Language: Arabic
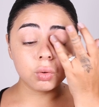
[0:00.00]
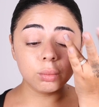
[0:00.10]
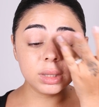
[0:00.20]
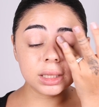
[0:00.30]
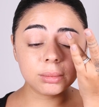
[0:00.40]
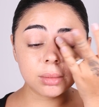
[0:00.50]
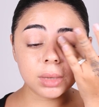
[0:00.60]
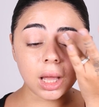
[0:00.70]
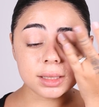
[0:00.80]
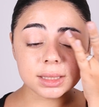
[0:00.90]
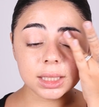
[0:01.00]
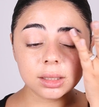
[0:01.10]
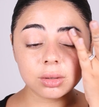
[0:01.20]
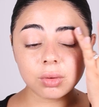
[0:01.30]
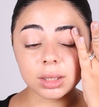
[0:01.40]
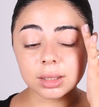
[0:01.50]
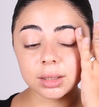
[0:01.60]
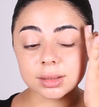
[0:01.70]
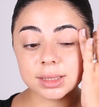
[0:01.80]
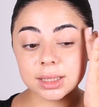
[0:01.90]
ومثل ما ملاحظين انه انا
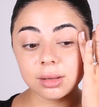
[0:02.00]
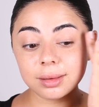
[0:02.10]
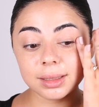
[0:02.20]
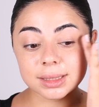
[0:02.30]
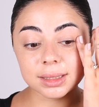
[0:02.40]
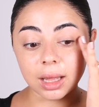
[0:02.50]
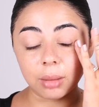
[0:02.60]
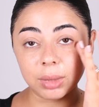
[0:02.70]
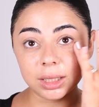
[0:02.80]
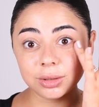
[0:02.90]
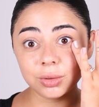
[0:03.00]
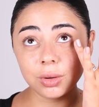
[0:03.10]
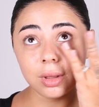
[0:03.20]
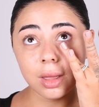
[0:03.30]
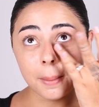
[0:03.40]
الكونسيلر اللي استعملته